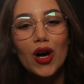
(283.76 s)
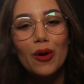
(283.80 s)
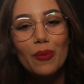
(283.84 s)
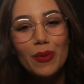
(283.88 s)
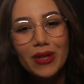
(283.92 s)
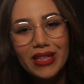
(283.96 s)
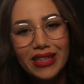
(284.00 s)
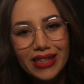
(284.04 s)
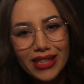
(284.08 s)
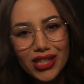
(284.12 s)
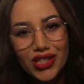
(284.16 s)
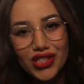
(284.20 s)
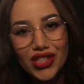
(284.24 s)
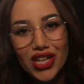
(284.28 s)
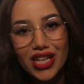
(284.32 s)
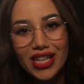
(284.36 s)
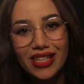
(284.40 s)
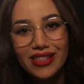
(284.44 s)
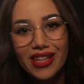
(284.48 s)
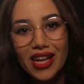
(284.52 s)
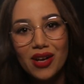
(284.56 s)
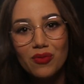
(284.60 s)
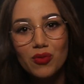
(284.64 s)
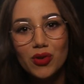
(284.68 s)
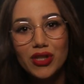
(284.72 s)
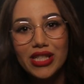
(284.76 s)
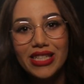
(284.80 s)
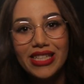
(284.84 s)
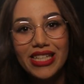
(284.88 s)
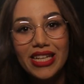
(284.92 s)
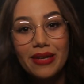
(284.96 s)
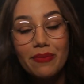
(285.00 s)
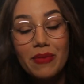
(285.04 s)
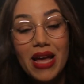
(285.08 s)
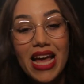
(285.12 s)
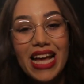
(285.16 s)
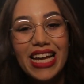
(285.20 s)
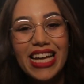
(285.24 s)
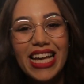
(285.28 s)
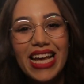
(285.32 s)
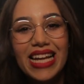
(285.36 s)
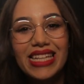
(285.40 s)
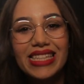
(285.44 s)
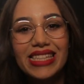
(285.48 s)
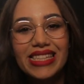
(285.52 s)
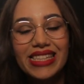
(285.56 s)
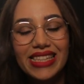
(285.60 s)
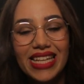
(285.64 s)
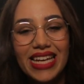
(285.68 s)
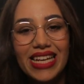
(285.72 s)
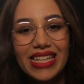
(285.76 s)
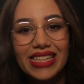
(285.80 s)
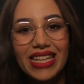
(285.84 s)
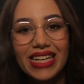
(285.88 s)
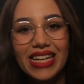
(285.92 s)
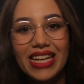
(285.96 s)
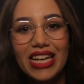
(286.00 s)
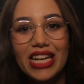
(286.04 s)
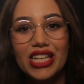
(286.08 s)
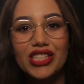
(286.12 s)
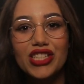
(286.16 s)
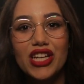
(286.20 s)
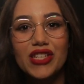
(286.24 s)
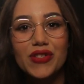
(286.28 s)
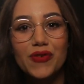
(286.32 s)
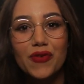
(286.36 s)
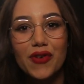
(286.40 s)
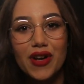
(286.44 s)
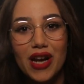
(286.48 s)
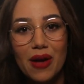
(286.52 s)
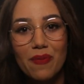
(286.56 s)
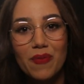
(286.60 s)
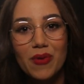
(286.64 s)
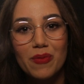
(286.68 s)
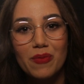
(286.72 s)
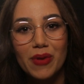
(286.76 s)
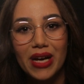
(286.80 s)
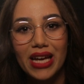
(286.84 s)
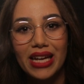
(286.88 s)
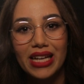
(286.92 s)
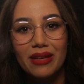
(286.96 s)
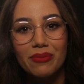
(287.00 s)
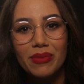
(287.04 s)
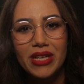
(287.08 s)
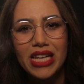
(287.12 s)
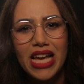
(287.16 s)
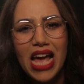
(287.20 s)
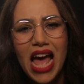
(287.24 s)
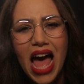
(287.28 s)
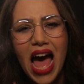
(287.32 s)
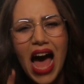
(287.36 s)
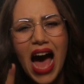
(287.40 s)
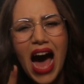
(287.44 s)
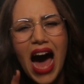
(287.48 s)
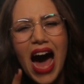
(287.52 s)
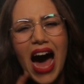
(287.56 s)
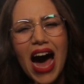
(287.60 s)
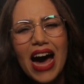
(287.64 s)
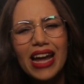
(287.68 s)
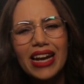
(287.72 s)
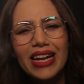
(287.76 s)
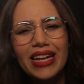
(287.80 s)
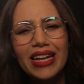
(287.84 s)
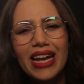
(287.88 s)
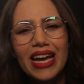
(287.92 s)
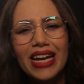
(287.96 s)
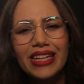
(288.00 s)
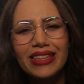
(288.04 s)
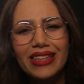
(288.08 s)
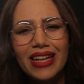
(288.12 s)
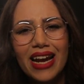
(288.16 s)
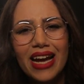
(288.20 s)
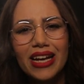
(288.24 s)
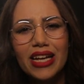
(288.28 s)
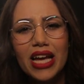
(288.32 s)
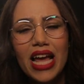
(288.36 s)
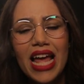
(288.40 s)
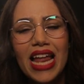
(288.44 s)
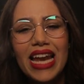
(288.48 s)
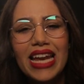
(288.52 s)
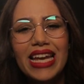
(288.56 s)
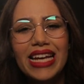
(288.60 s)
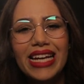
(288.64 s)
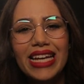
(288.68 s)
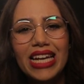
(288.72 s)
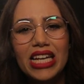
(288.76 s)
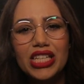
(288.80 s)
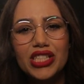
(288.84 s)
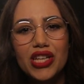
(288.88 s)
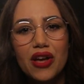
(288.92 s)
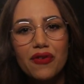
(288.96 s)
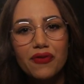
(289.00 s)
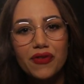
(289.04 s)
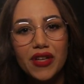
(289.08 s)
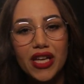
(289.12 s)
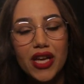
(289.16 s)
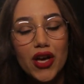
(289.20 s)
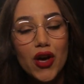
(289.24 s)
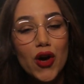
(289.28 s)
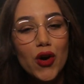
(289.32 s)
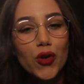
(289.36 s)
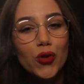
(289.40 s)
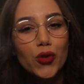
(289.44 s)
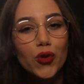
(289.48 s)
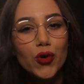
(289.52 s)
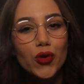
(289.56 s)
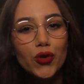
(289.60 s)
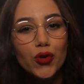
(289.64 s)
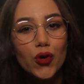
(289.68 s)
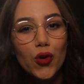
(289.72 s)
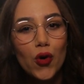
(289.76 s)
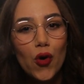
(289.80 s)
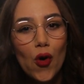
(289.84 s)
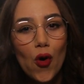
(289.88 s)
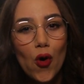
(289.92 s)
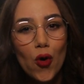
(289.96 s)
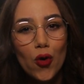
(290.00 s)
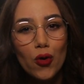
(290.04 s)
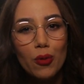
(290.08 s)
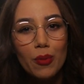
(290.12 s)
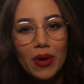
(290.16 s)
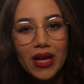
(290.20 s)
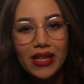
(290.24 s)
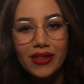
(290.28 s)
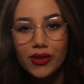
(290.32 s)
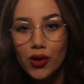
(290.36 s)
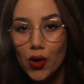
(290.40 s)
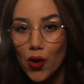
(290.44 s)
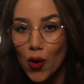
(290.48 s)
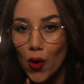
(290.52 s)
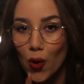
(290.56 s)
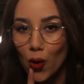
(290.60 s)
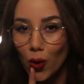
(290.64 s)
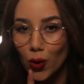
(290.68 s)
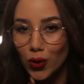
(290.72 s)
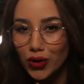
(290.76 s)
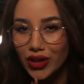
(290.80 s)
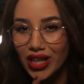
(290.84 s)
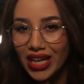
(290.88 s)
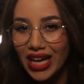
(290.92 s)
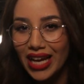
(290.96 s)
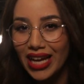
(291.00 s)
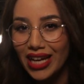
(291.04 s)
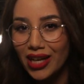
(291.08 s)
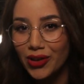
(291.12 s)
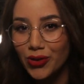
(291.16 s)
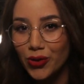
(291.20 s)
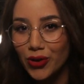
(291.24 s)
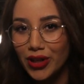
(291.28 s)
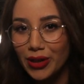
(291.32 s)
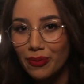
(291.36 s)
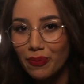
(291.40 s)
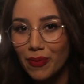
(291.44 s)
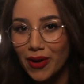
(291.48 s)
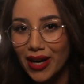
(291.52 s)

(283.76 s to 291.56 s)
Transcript: وقبل الضجه اللي دار مسلم كانت نايضه كلاشات في الراب المغربي حاري لحتراك اللي كلاشا فيه طوطو وماد ودق على دولي